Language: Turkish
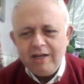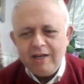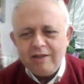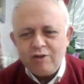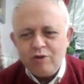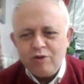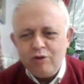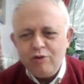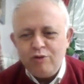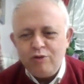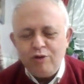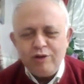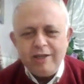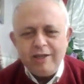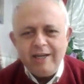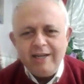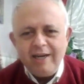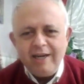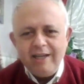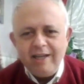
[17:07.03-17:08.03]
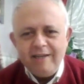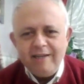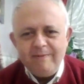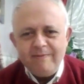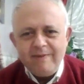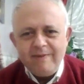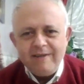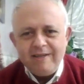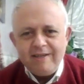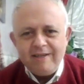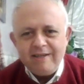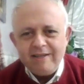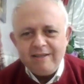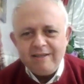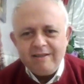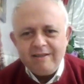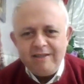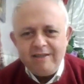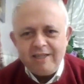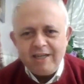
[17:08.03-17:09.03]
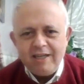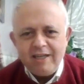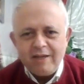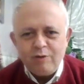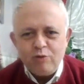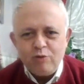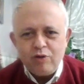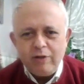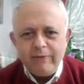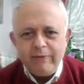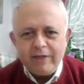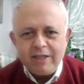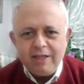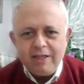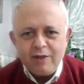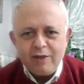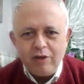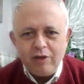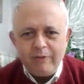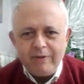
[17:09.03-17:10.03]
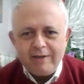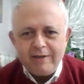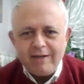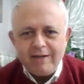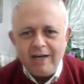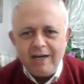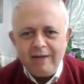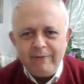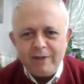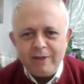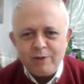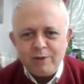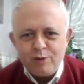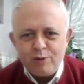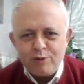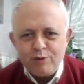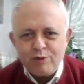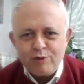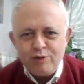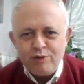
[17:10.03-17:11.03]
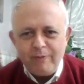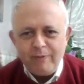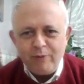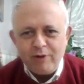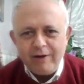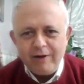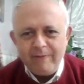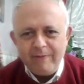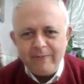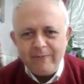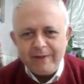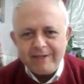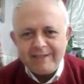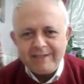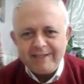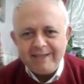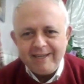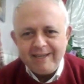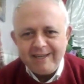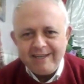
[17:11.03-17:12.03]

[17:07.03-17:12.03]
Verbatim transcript: Son sözlerini alalım. Ee, inşallah Tuzla maçından sonra bir galibiyet coşkusuyla program yaparız